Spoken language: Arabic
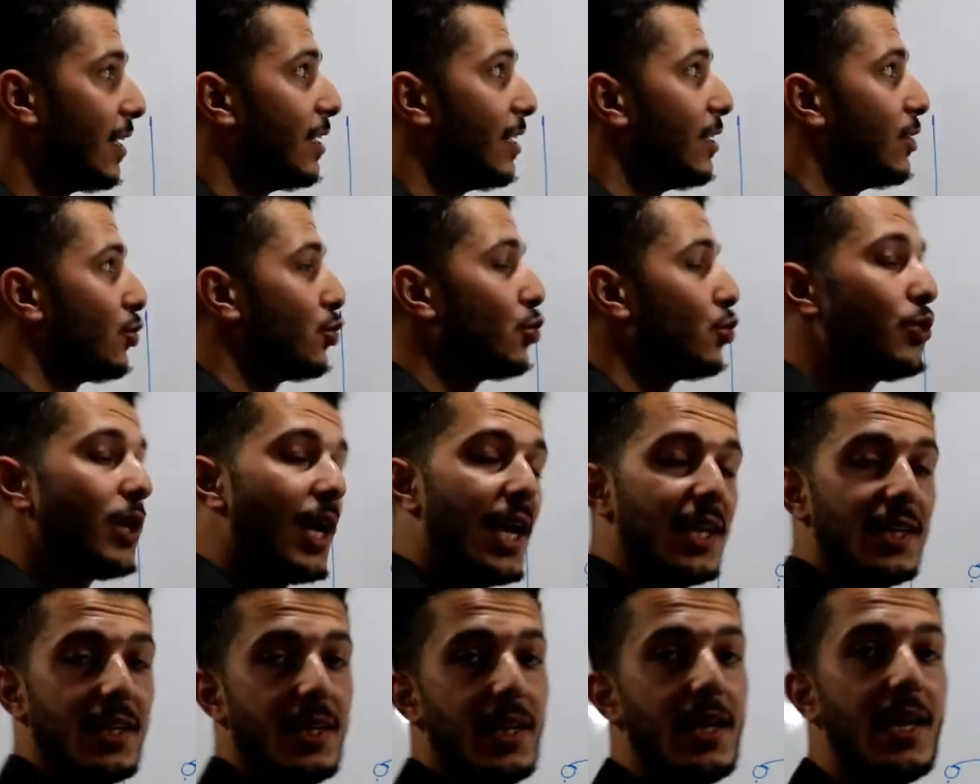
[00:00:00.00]
شو
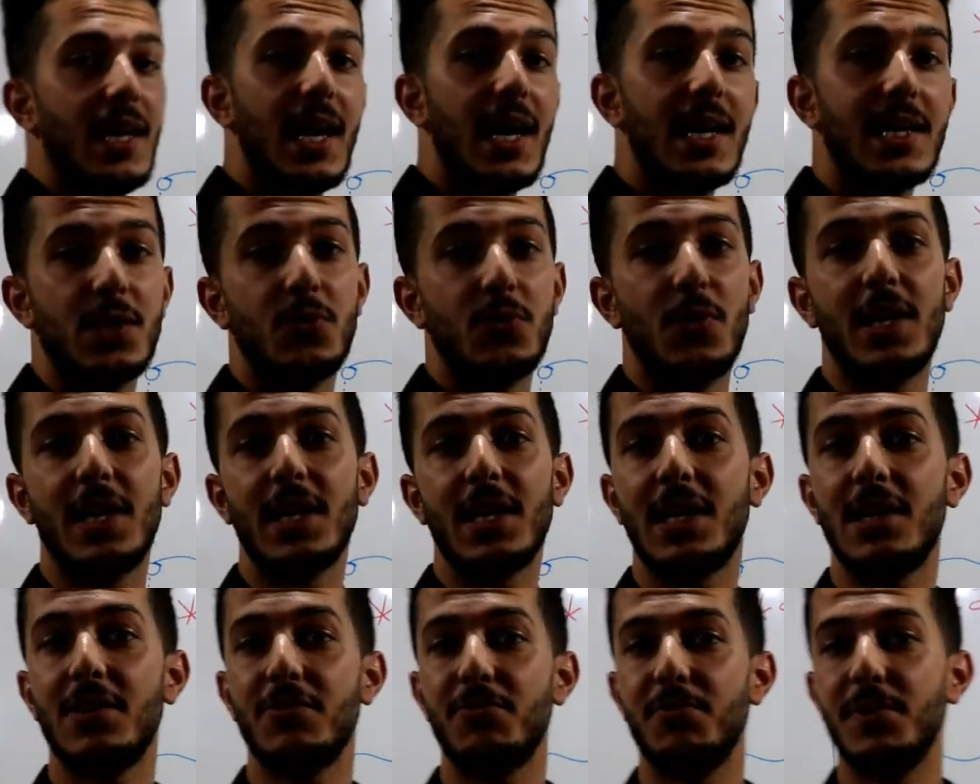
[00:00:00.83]
يعني نهايه وانا
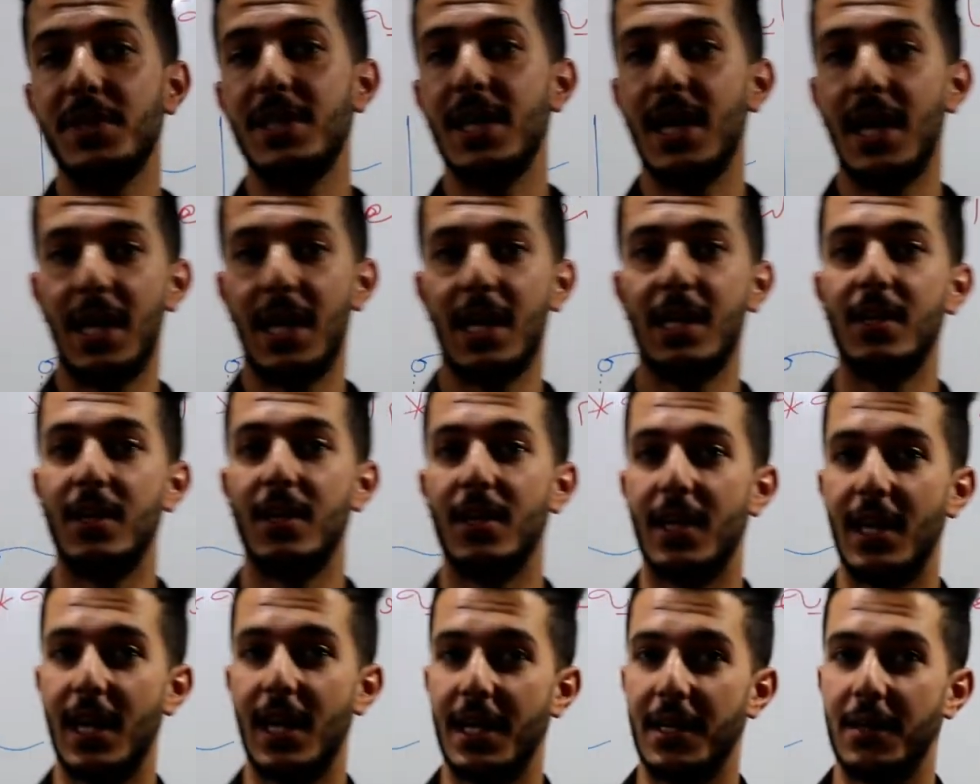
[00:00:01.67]
كيف بدي احل
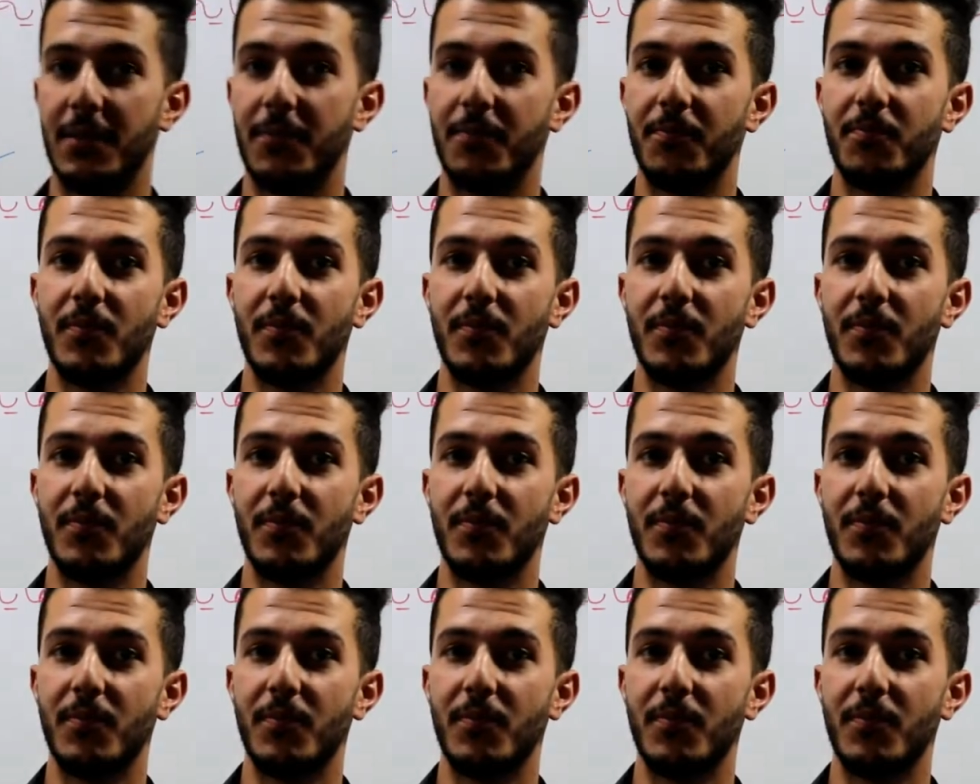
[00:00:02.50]
النهايه